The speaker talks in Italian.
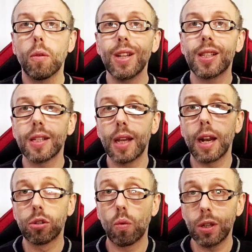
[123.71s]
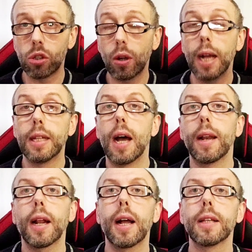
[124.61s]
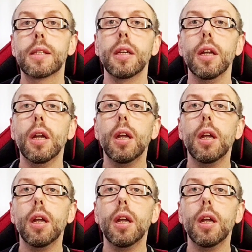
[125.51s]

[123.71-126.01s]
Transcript: Questa sera su questo canale, ragazzi,